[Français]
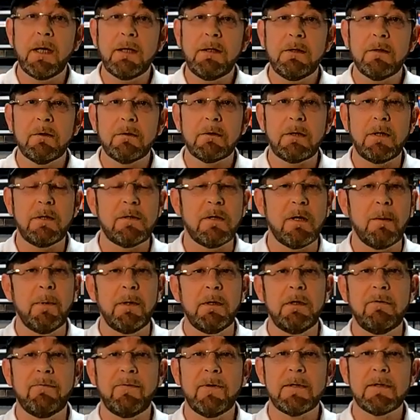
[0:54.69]
gagnant qui s'est
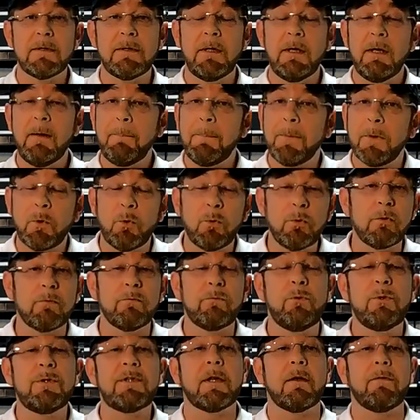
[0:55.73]
manifesté, donc
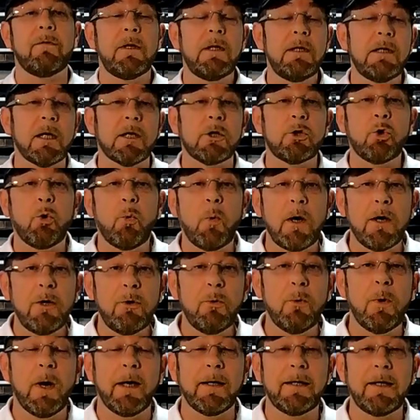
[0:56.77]
vous le savez, il y a trois
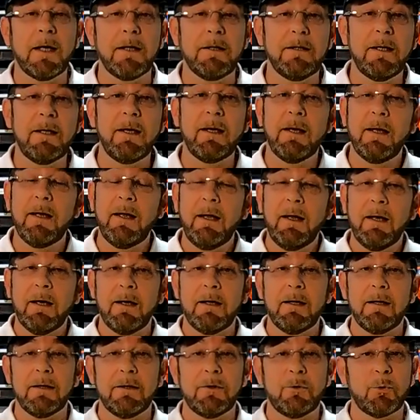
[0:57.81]
lots à gagner.
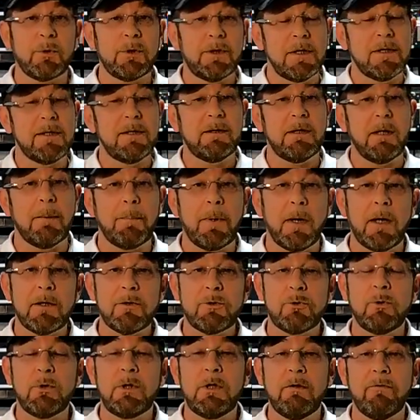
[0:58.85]
Euh, donc n'hésitez pas,
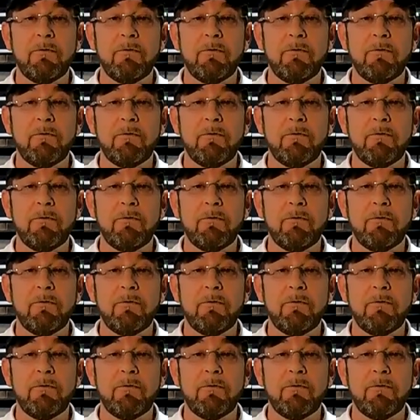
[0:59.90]
ceux